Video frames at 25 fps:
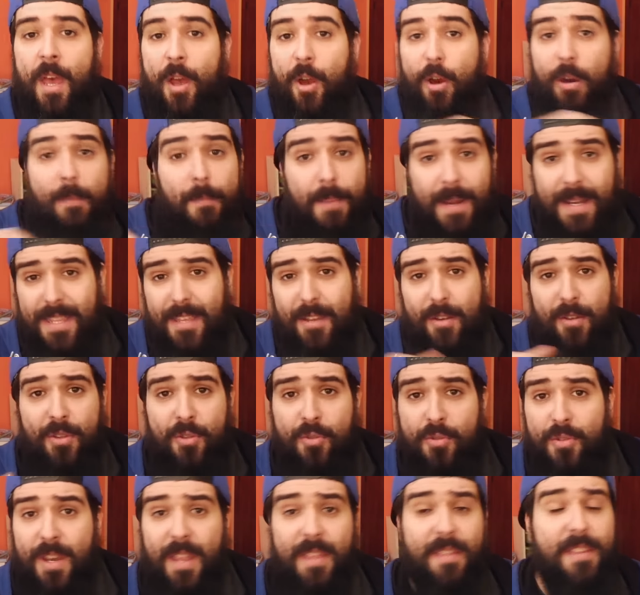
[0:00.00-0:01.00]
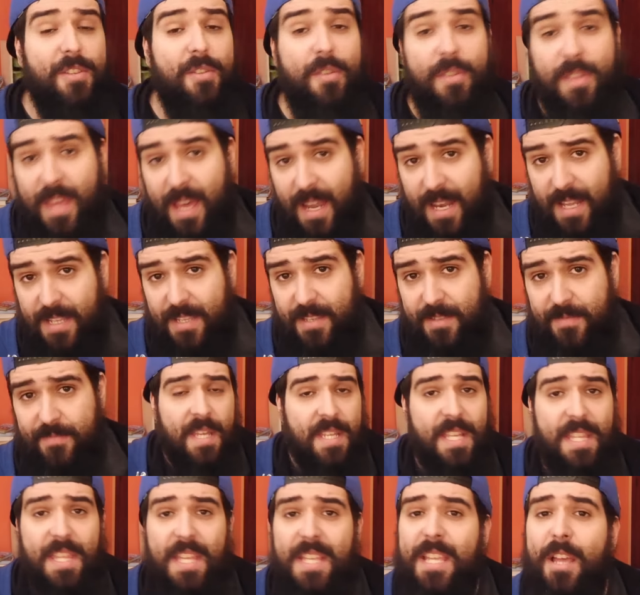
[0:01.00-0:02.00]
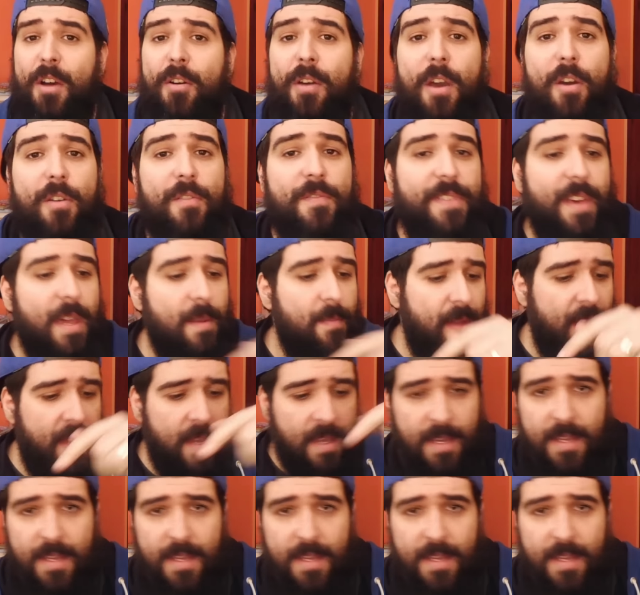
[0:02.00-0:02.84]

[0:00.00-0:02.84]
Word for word: compártelo en tus redes sociales. Si tienes algo que contarme,